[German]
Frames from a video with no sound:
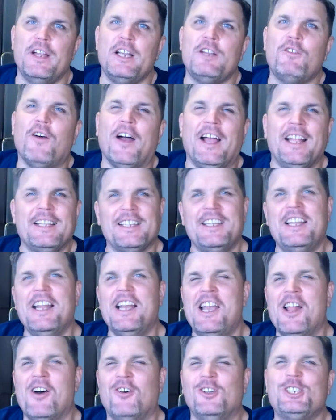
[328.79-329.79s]
weltweit in
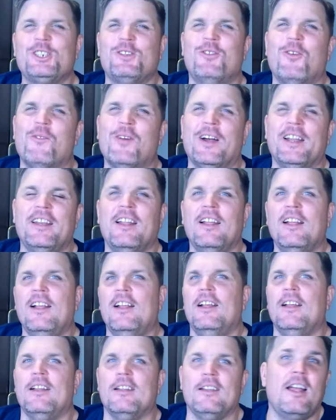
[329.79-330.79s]
der Lounge, wo man
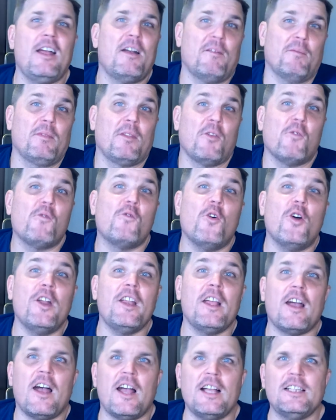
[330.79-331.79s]
ja vor
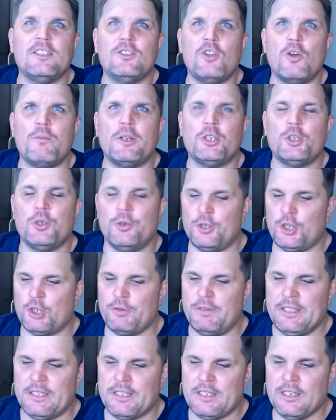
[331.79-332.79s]
der Reise nochmal schön
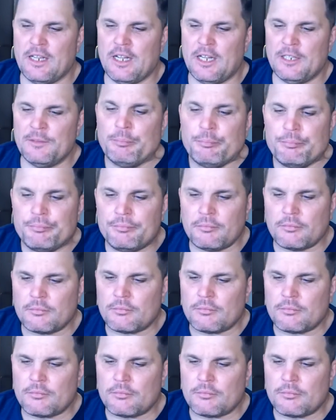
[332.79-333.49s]
schwitzen kann.